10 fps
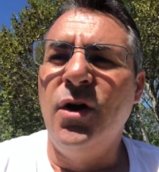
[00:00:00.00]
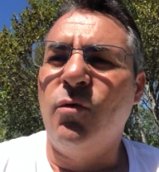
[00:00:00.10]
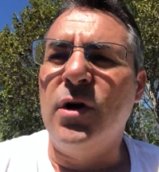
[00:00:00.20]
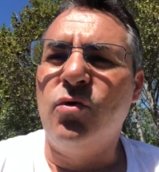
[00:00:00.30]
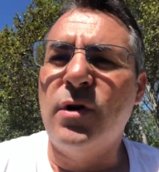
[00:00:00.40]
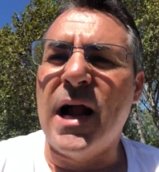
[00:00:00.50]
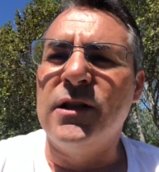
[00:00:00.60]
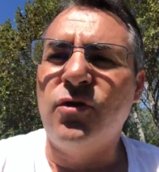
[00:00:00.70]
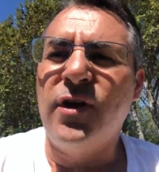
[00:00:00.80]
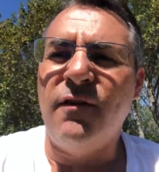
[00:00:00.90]
qualcun
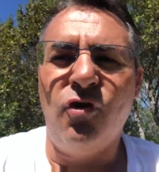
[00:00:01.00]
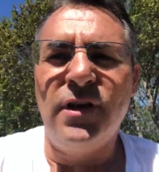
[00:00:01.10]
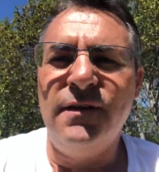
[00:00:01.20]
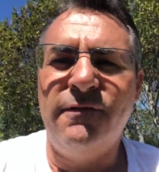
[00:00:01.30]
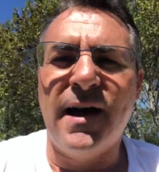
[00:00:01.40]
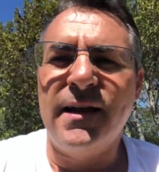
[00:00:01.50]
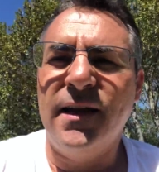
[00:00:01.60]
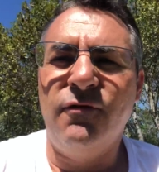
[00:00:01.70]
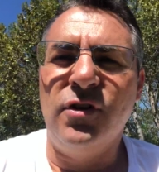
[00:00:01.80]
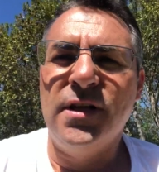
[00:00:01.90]
altro che ha voglia di fare,
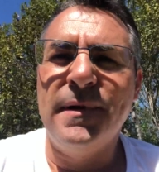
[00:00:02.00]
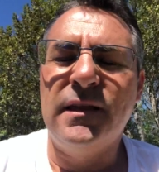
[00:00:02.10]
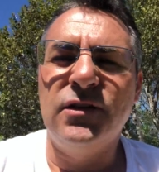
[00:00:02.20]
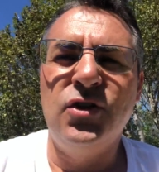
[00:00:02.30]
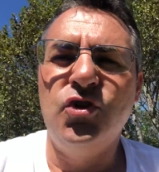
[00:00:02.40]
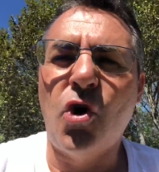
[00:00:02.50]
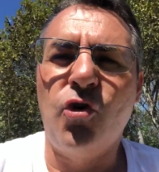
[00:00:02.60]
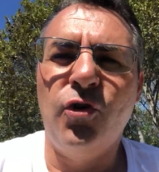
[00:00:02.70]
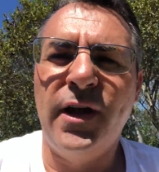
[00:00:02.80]
che ha voglia di mettersi in gioco,